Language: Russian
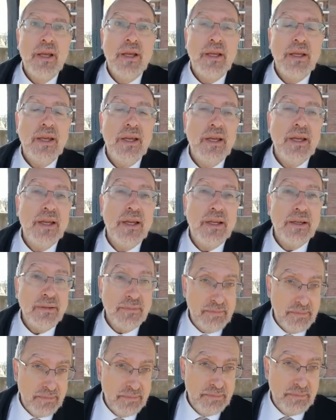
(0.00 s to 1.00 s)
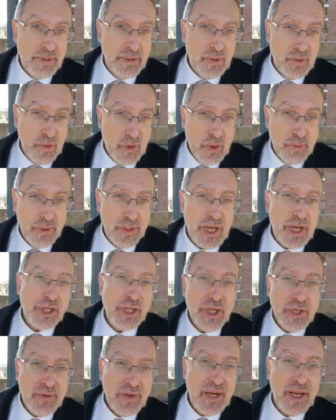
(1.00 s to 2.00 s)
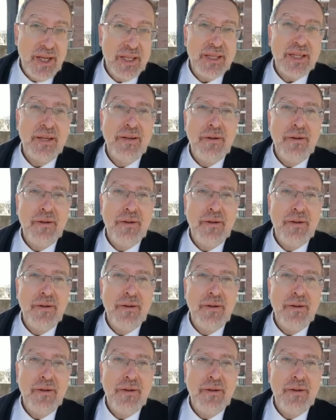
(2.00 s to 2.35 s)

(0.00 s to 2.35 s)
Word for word: Или по-другому также говорят,